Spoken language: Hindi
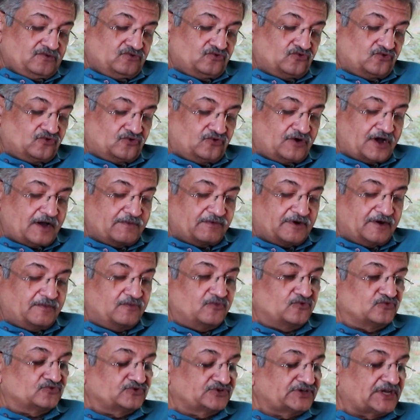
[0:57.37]
दो को आपका
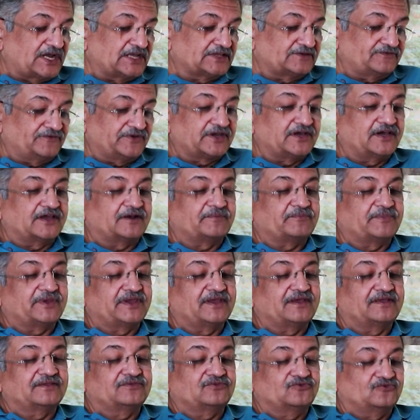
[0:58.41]
मून सातवें घर में
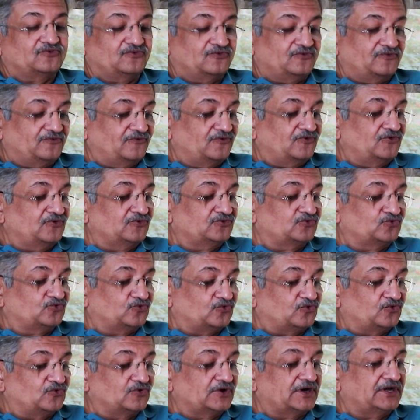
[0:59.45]
है तो वो
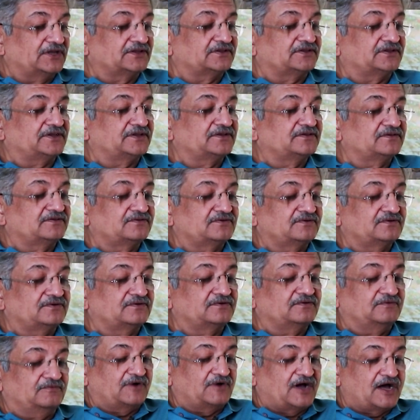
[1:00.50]
दो का दिन तो
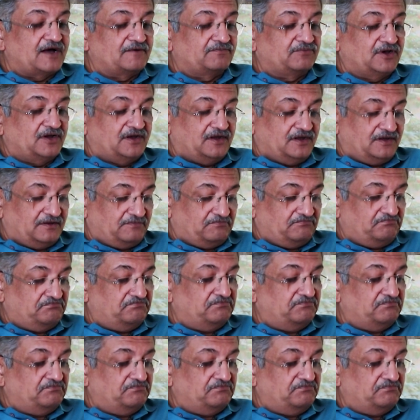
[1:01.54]
आपका